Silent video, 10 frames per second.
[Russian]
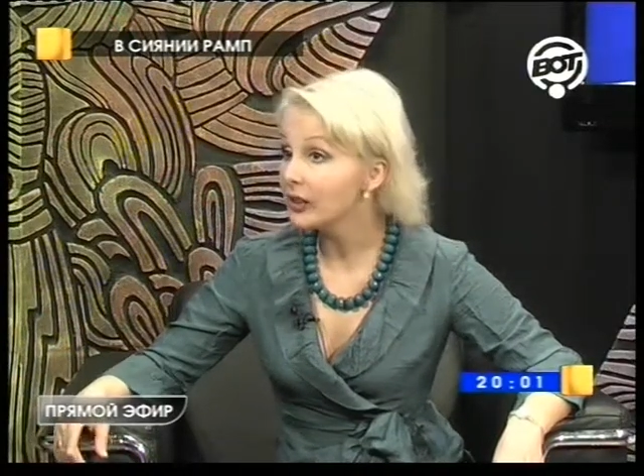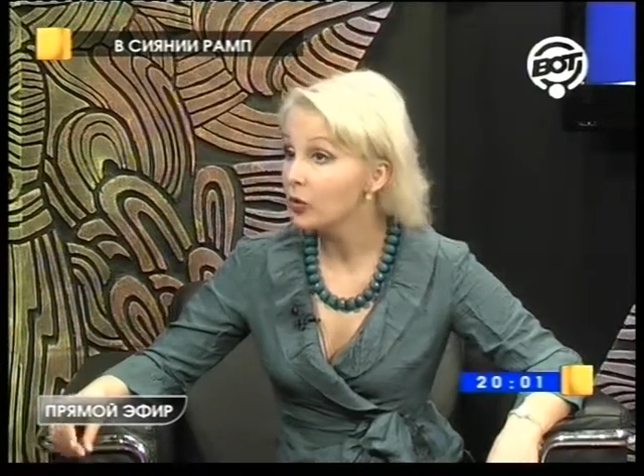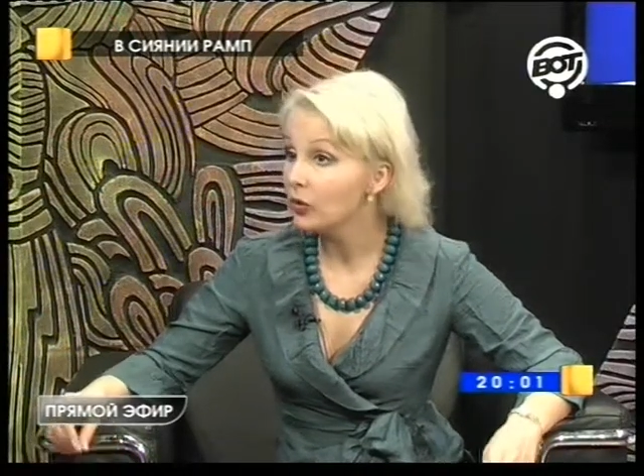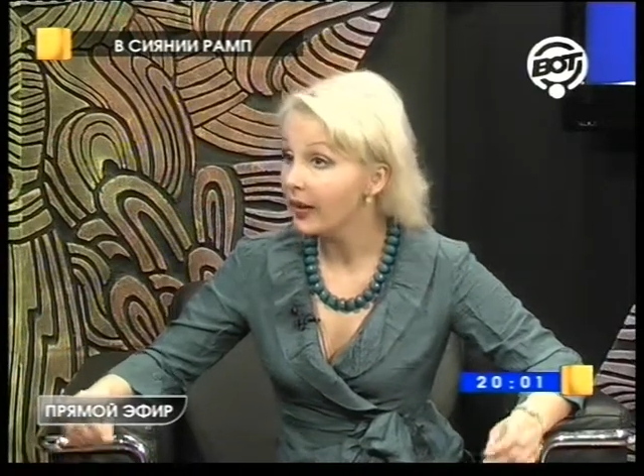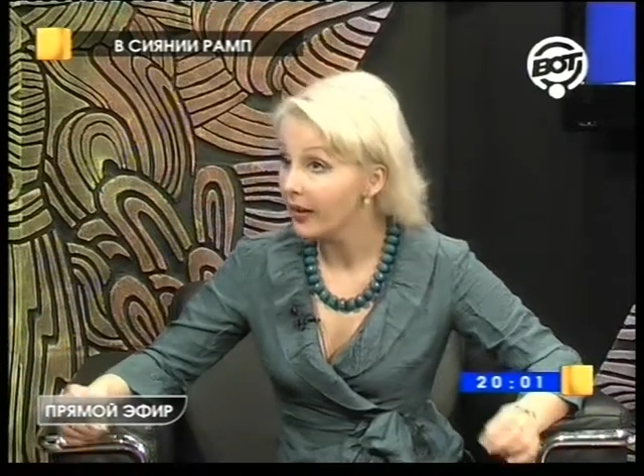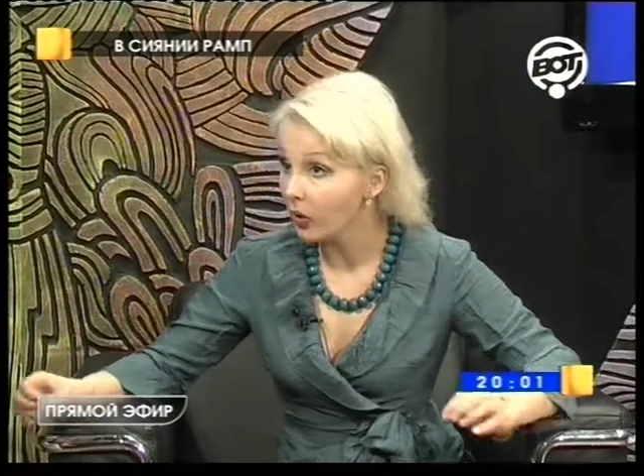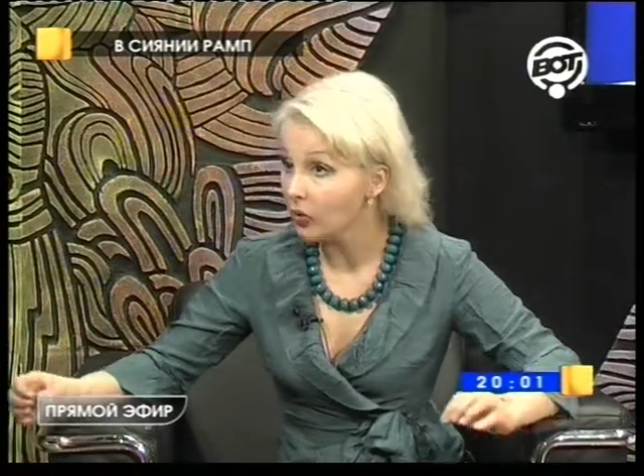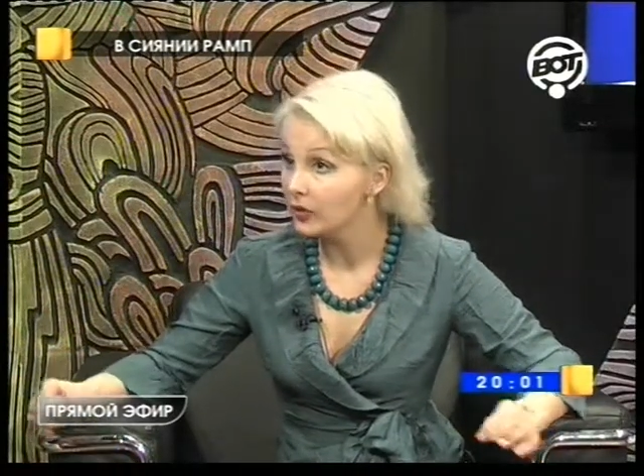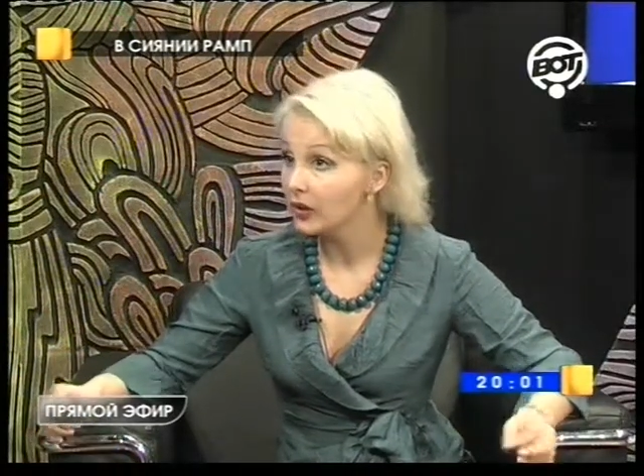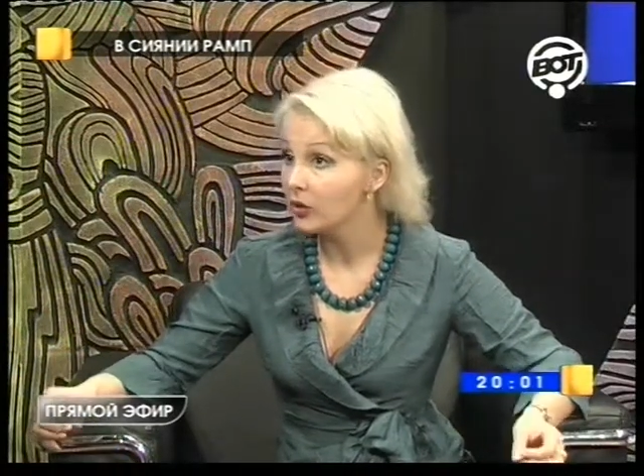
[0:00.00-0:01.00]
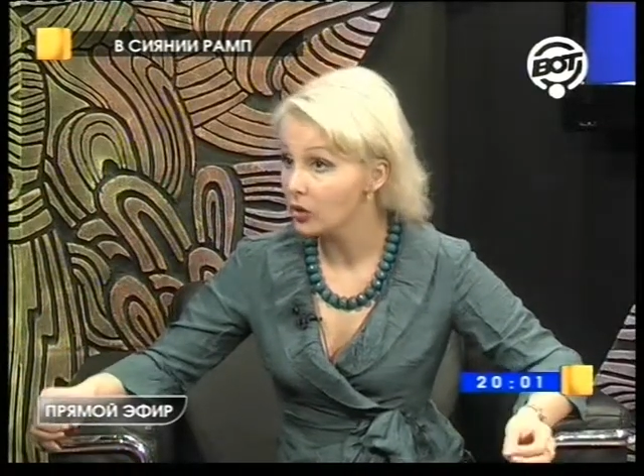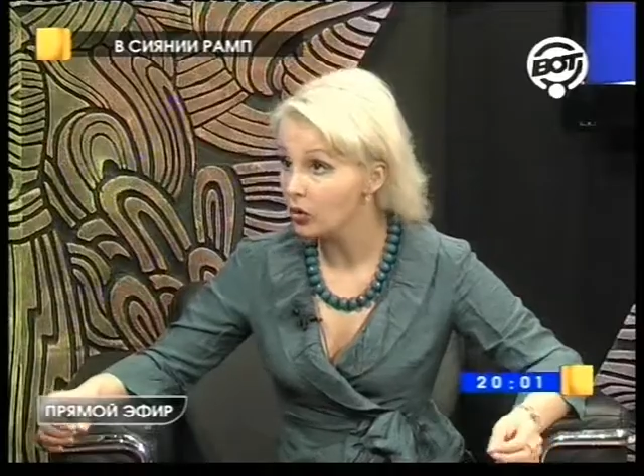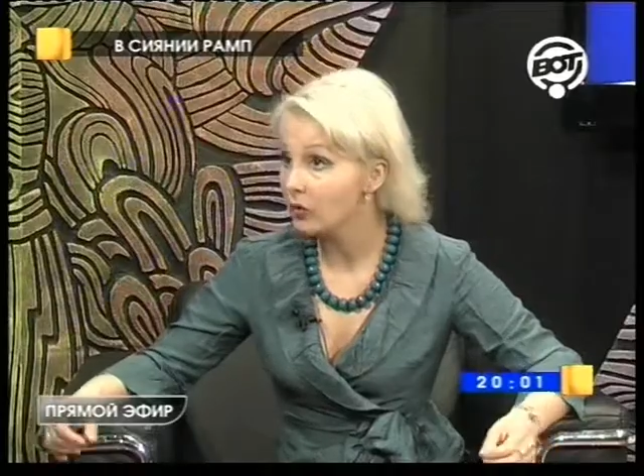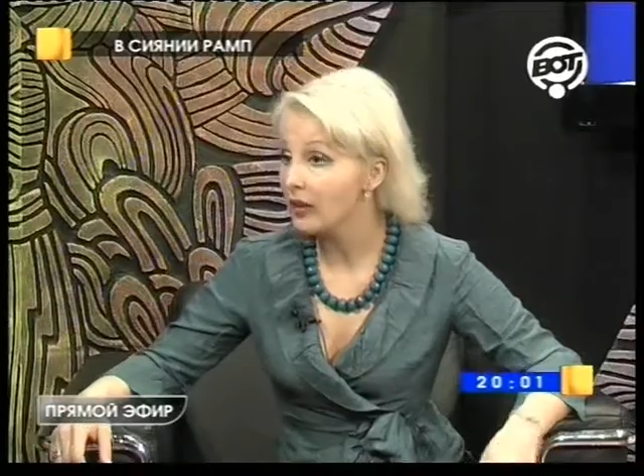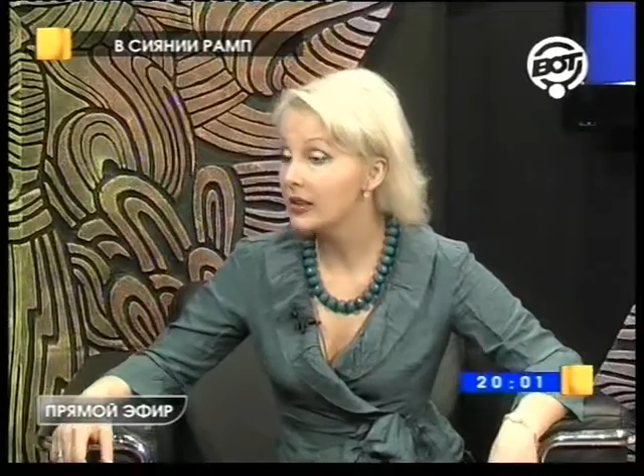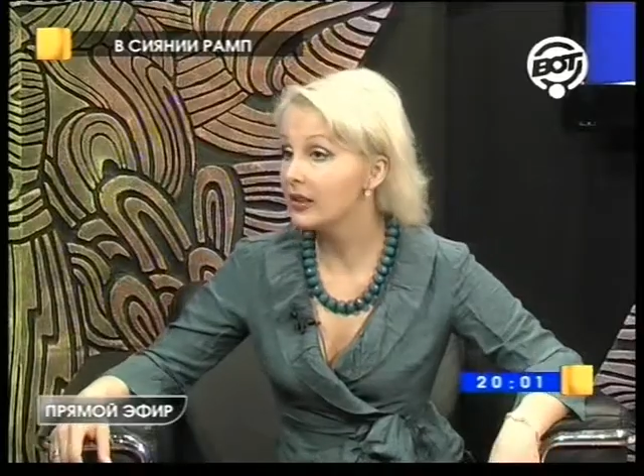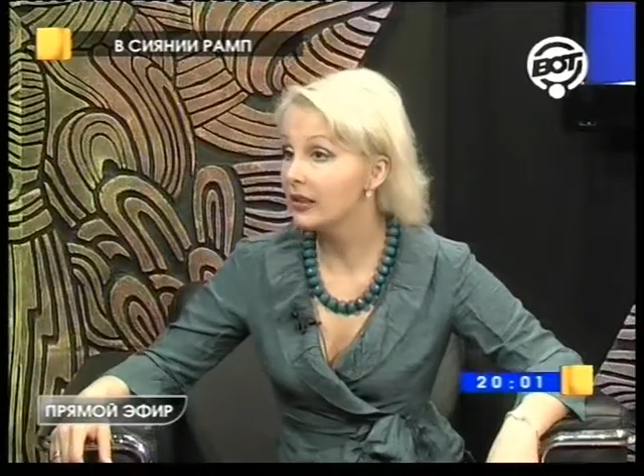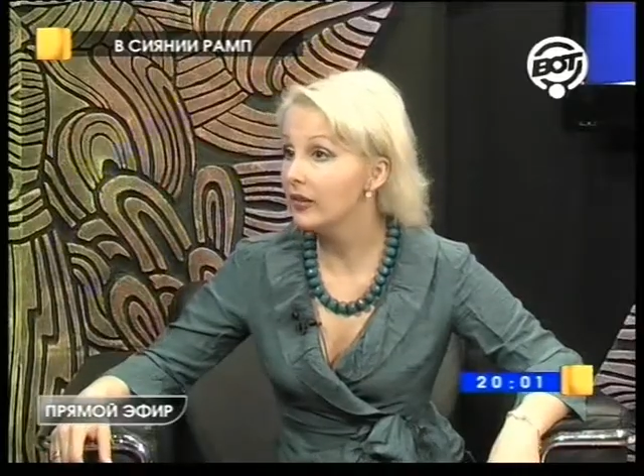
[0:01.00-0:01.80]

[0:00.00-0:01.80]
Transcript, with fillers: на каком-то инструменте, да? Да,